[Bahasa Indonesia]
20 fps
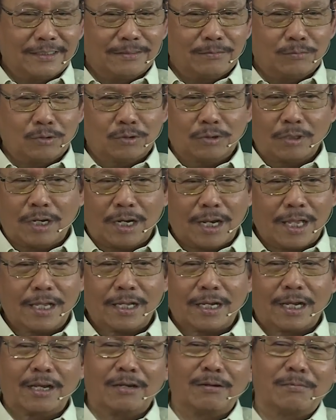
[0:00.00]
Musola
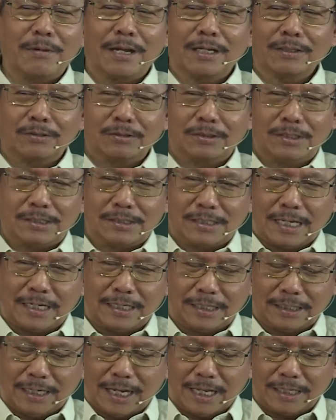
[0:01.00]
kalau memang itu
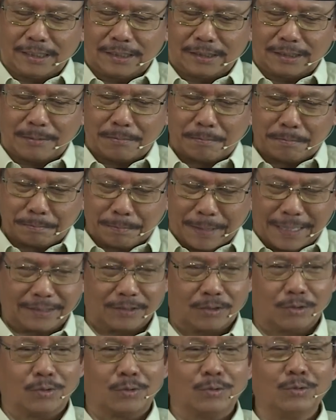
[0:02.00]
dijadikan
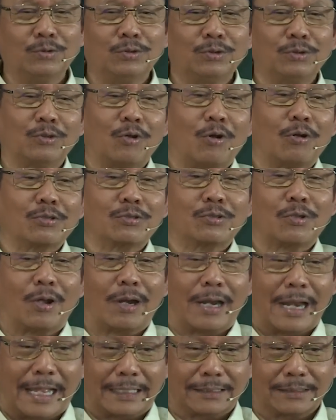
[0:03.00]
tempat untuk
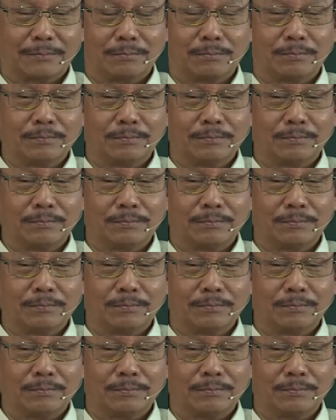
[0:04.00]
sholat,